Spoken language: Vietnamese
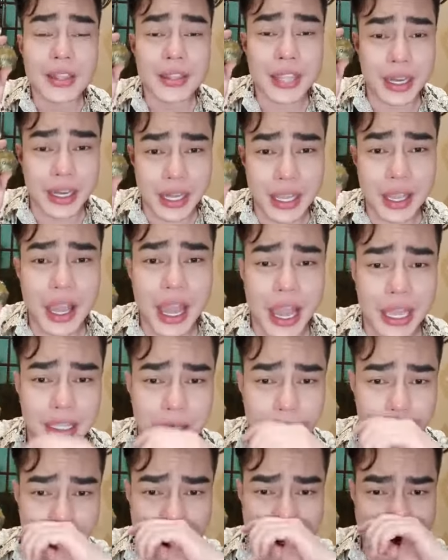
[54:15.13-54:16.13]
thì liên hệ
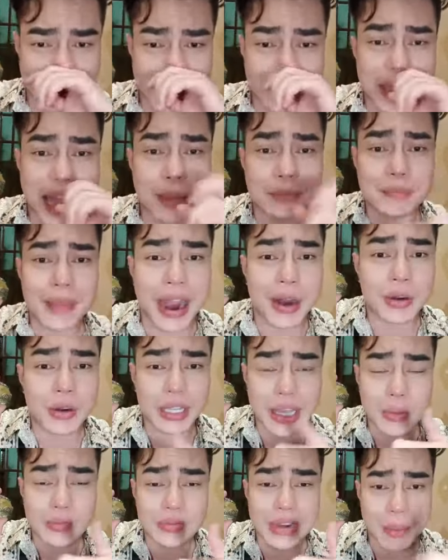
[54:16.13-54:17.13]
dùm cho em em đảm bảo là
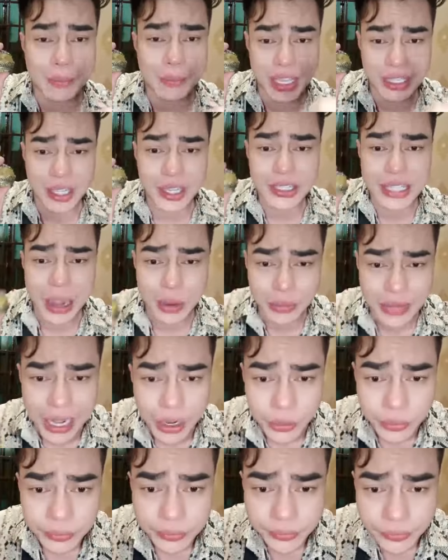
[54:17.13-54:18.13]
không làm gì thất vọng
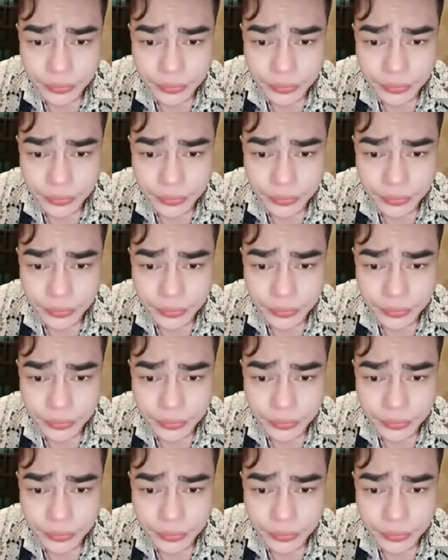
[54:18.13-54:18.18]
đâu